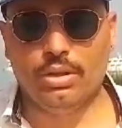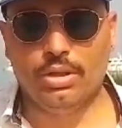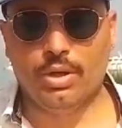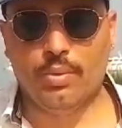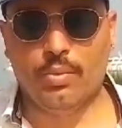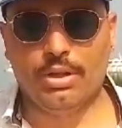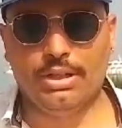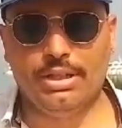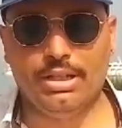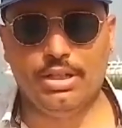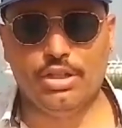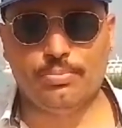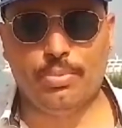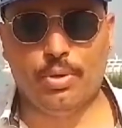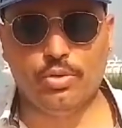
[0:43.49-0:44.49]
in qualità di
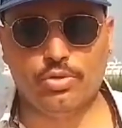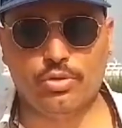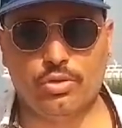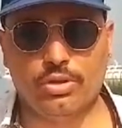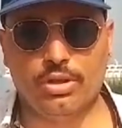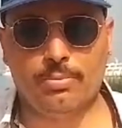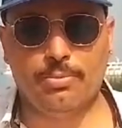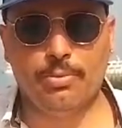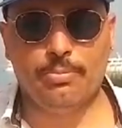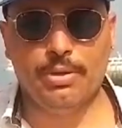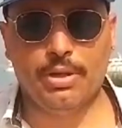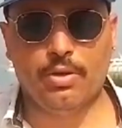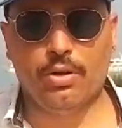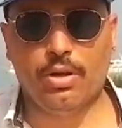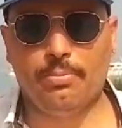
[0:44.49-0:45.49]
sponsor, dal più
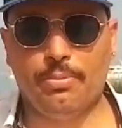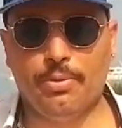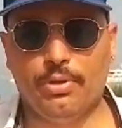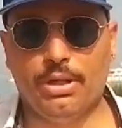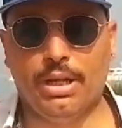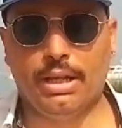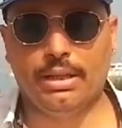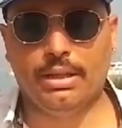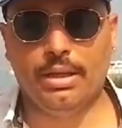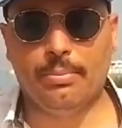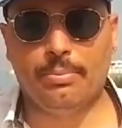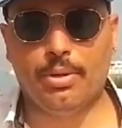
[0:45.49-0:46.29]
piccolo al più grande,